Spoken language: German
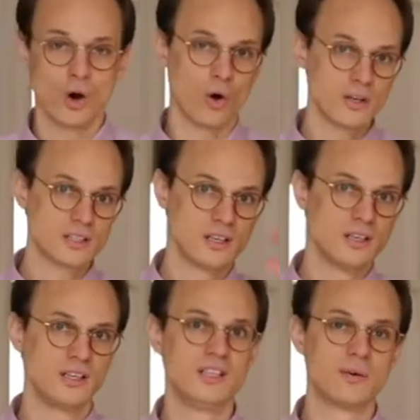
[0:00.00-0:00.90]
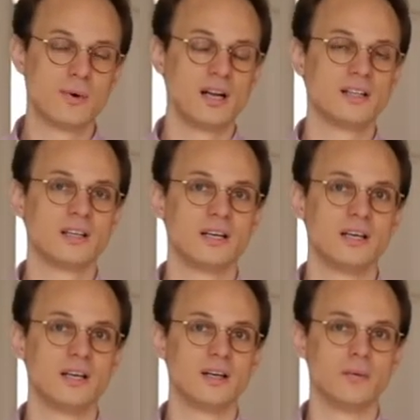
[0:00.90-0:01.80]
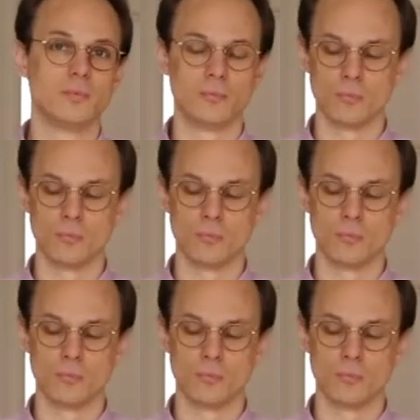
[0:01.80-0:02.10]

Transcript: Heute hier mal hier äh, im